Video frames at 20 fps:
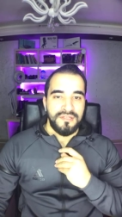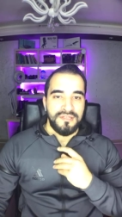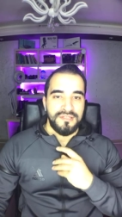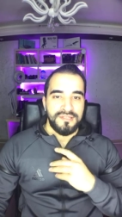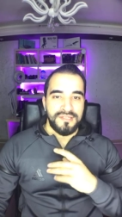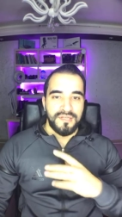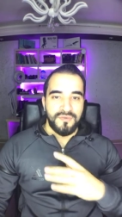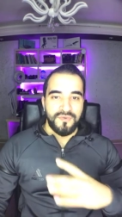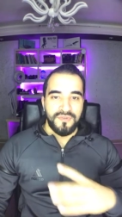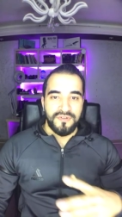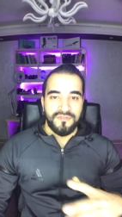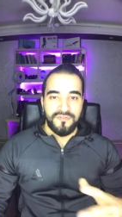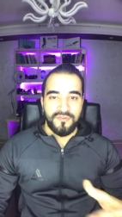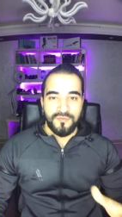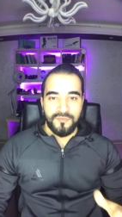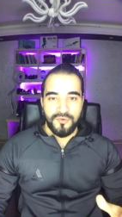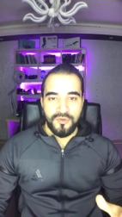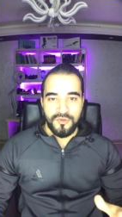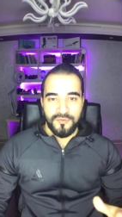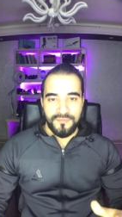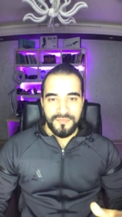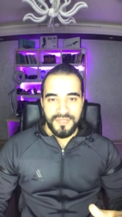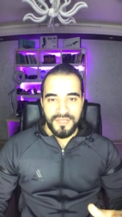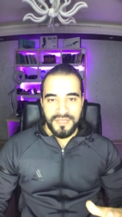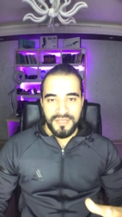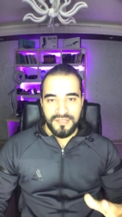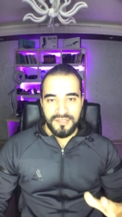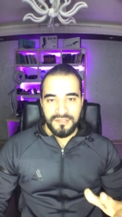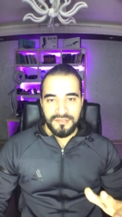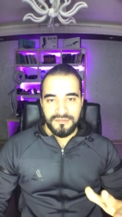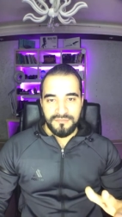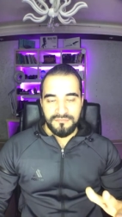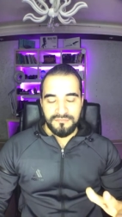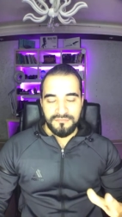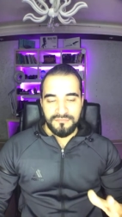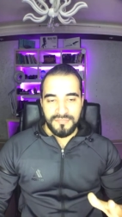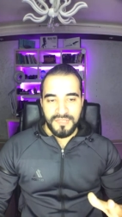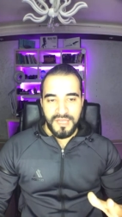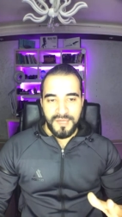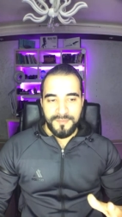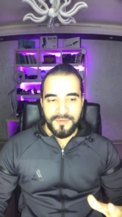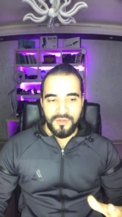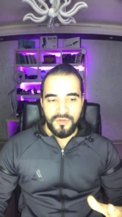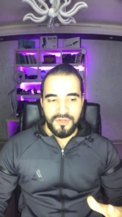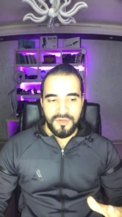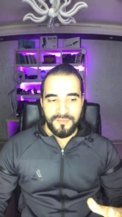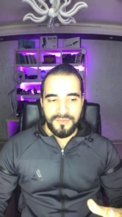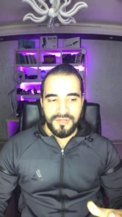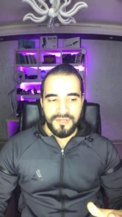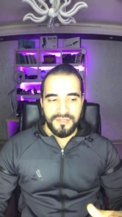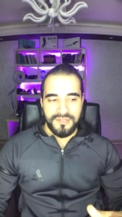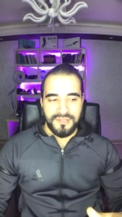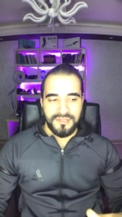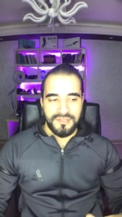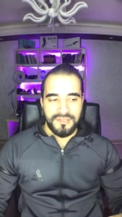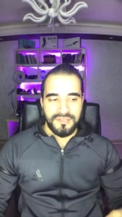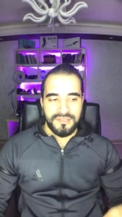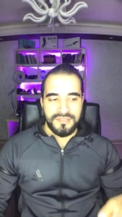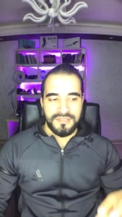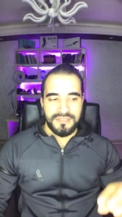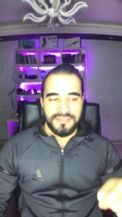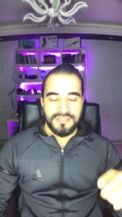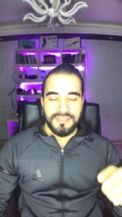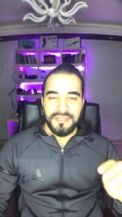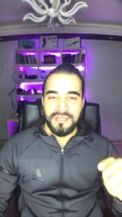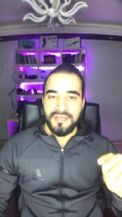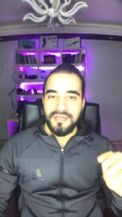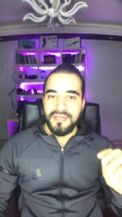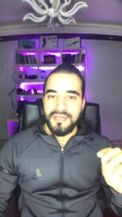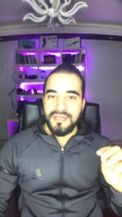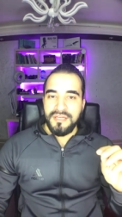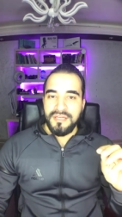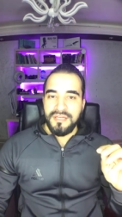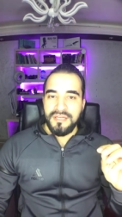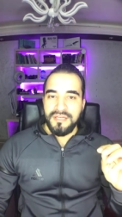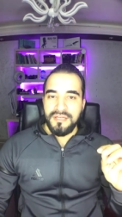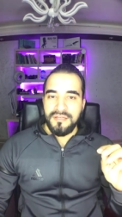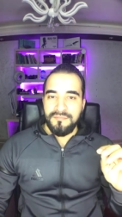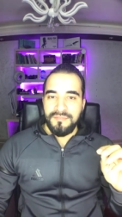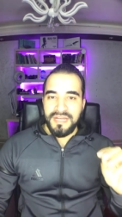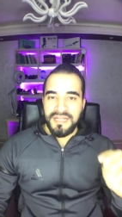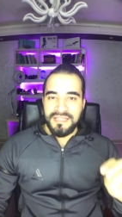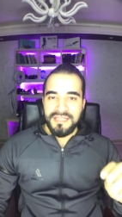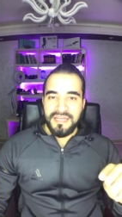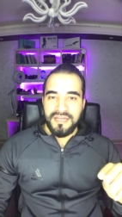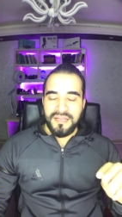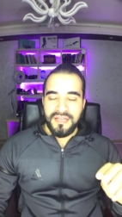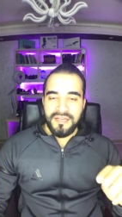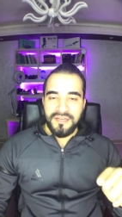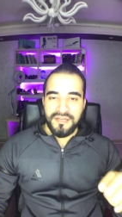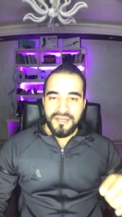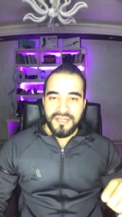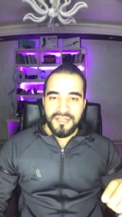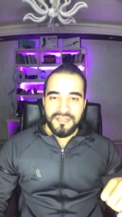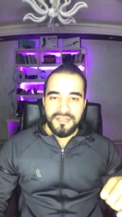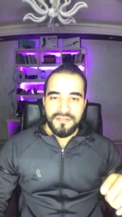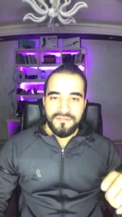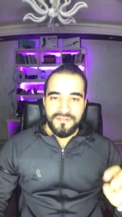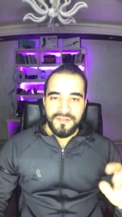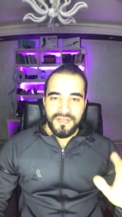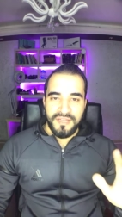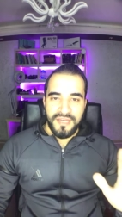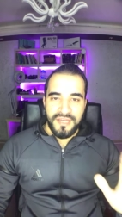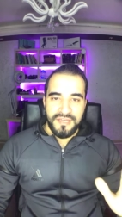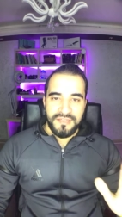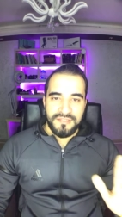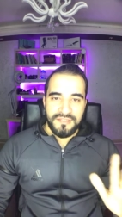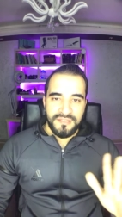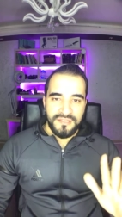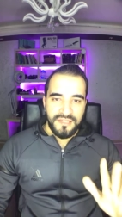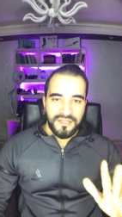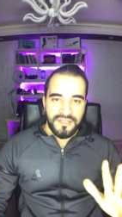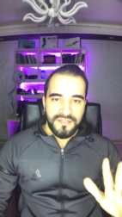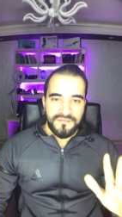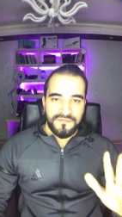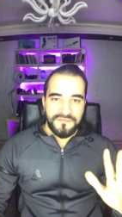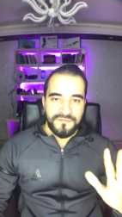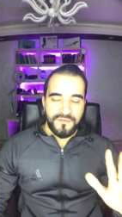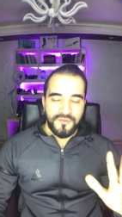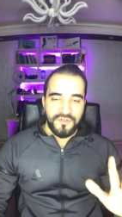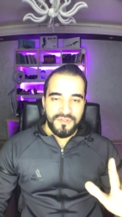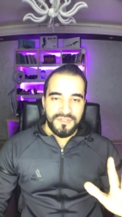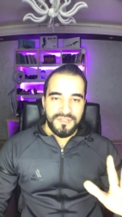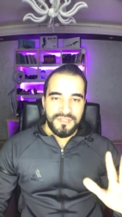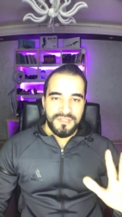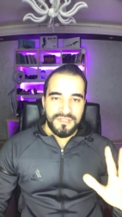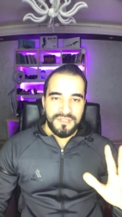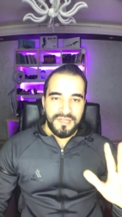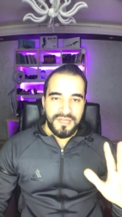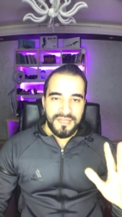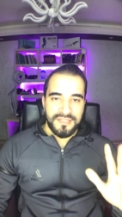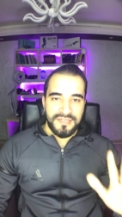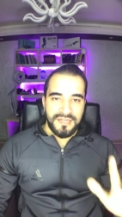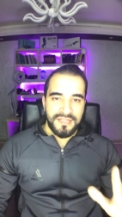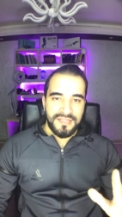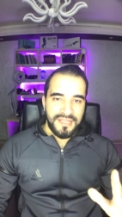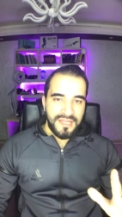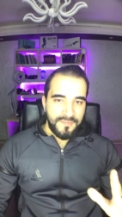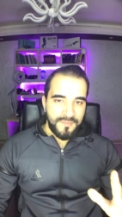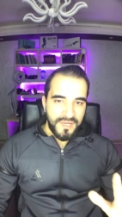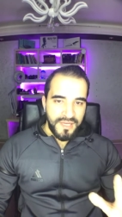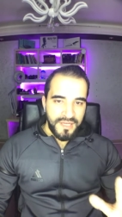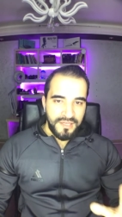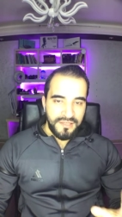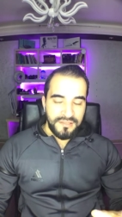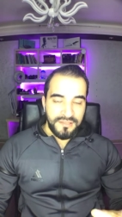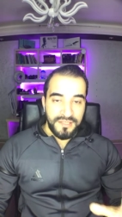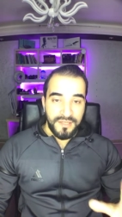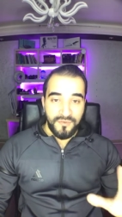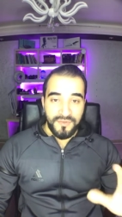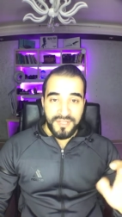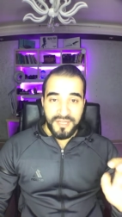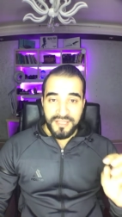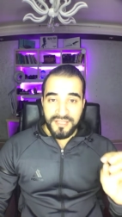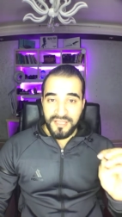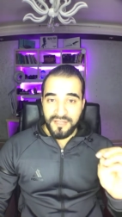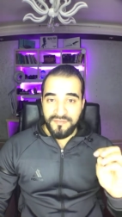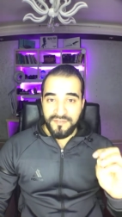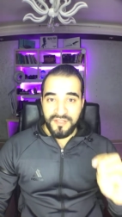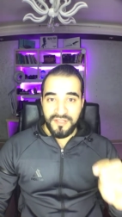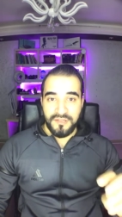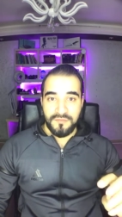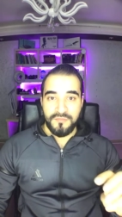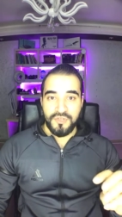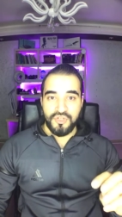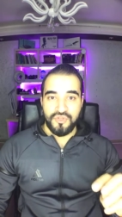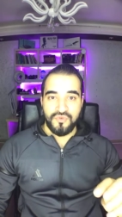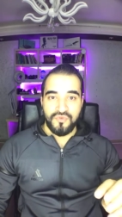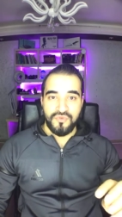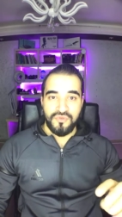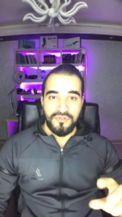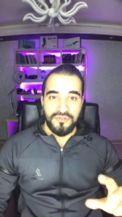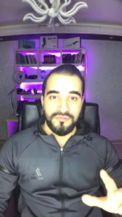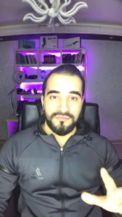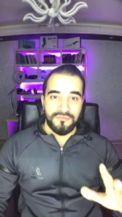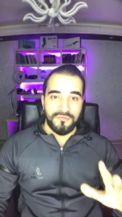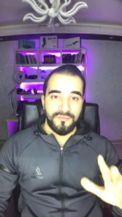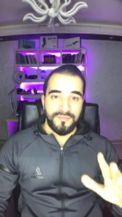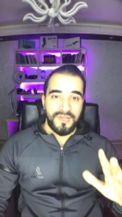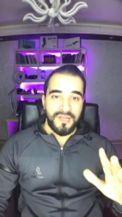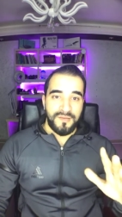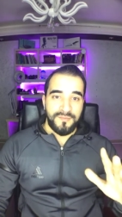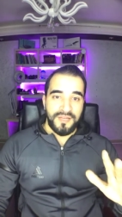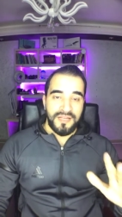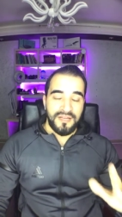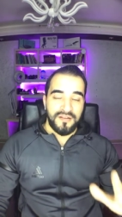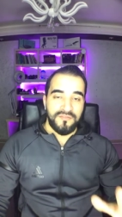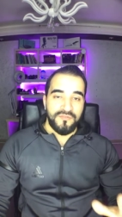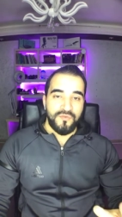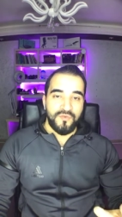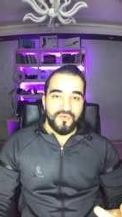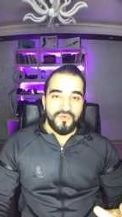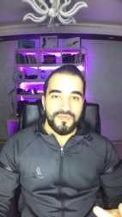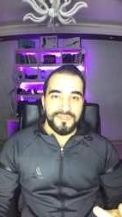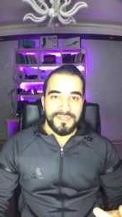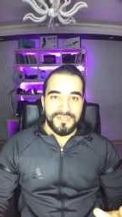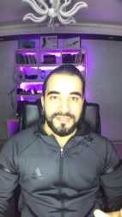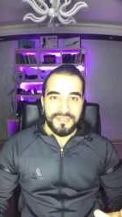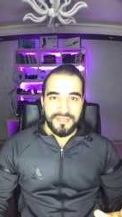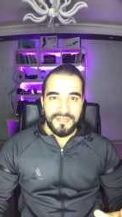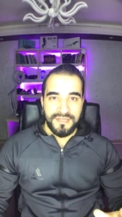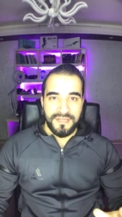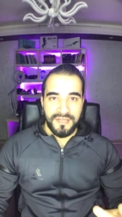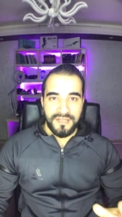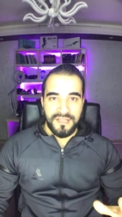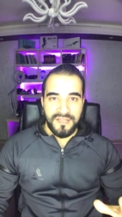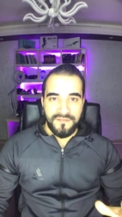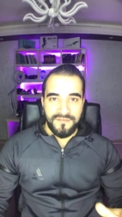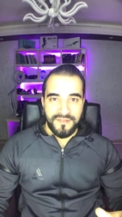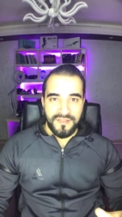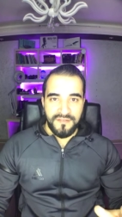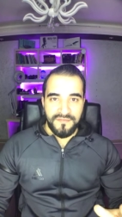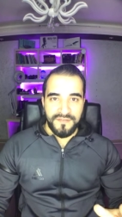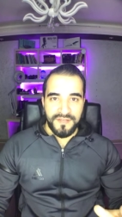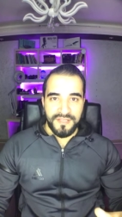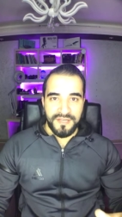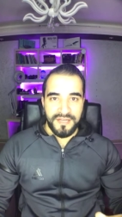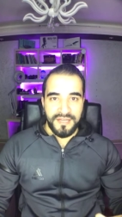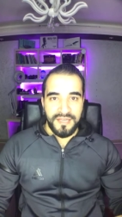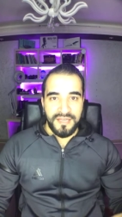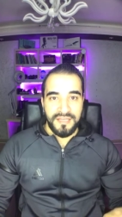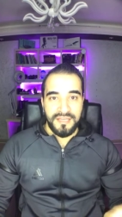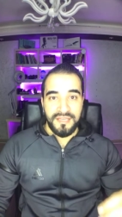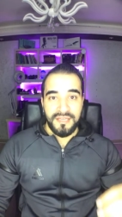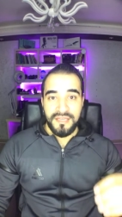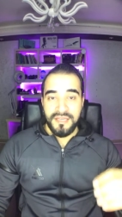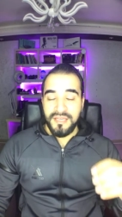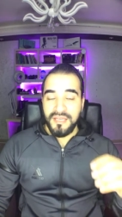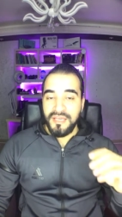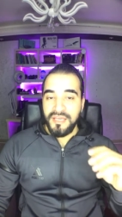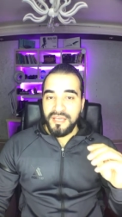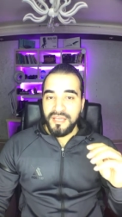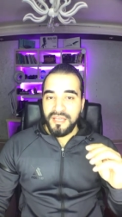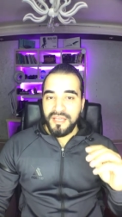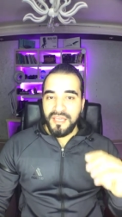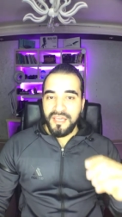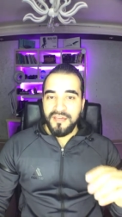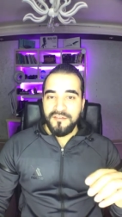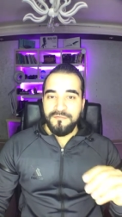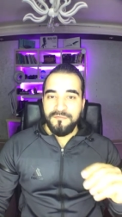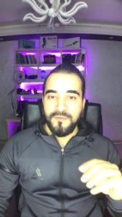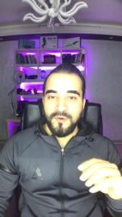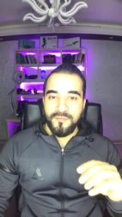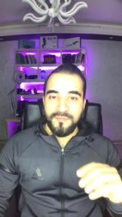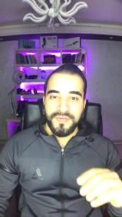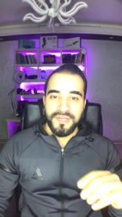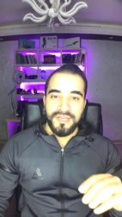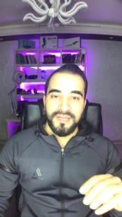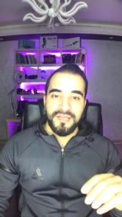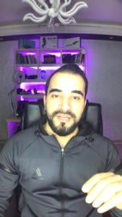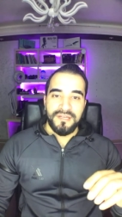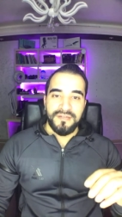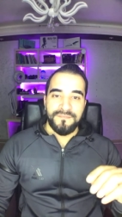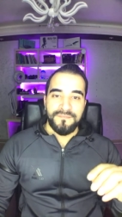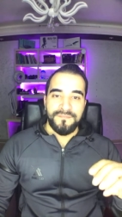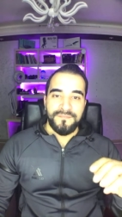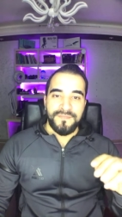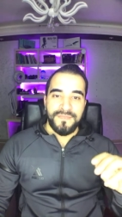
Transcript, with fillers: زي work from home يعني عمل حر عبر الانترنت بعديها نغطي في نهاية اللايف نقطة الحاضنات الأعمال لو أنت عندك فكرة مشروع ما معك فلوس إنك تنفذ الفكرة هاي كيف ممكن